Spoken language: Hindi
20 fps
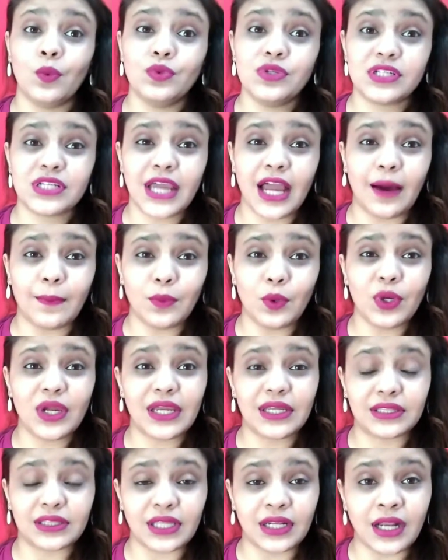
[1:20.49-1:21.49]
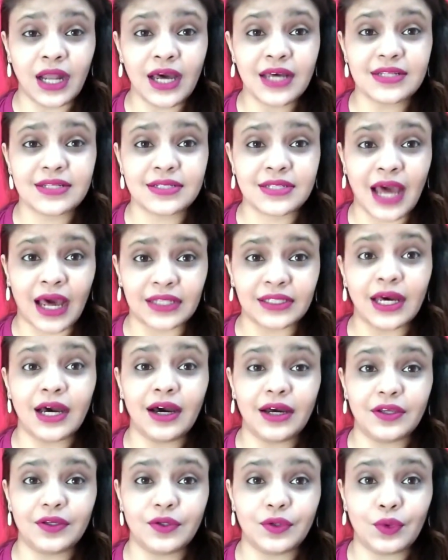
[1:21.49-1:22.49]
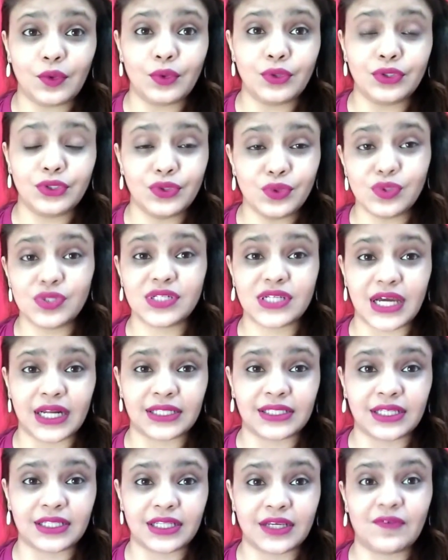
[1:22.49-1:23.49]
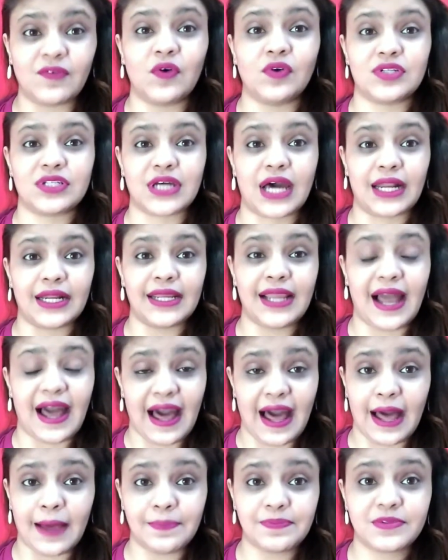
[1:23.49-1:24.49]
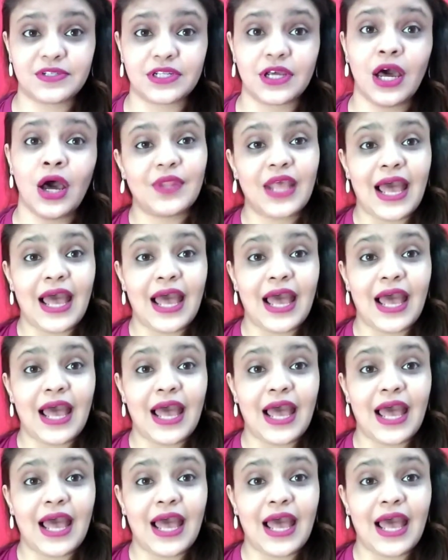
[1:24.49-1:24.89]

उनसे हम लोग इतना ज़्यादा यू नो यूज़ करते थे वो सारी ऐप्स